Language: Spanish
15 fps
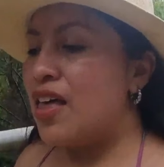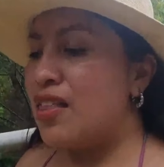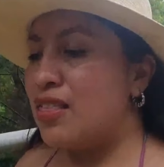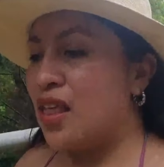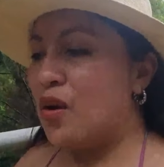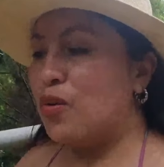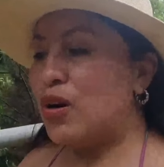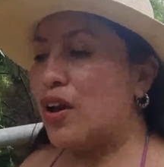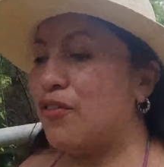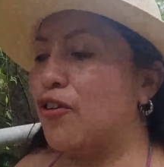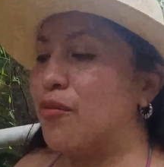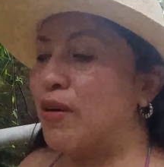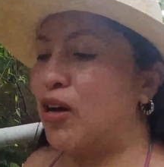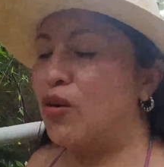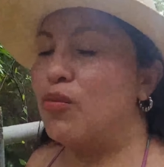de una
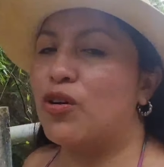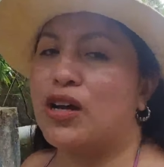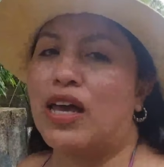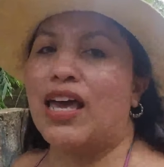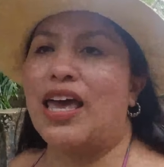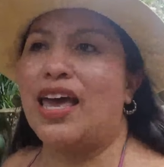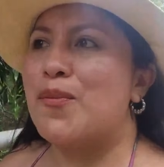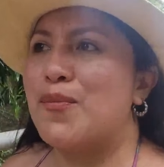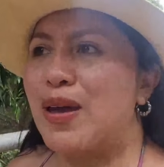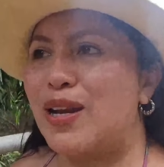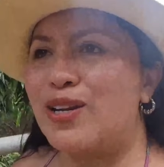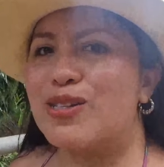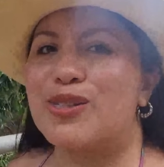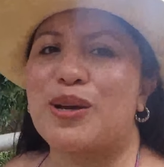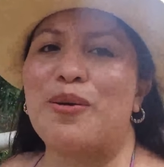forma como que
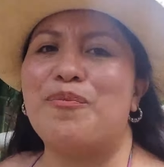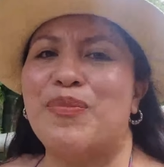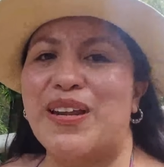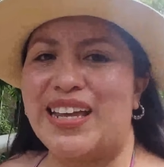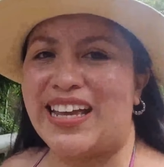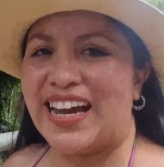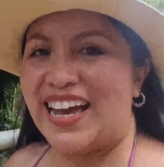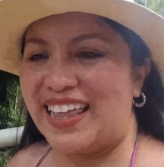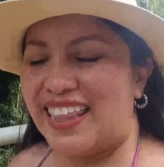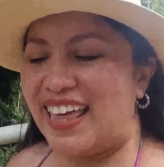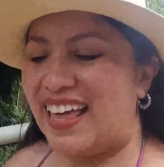menos complicada.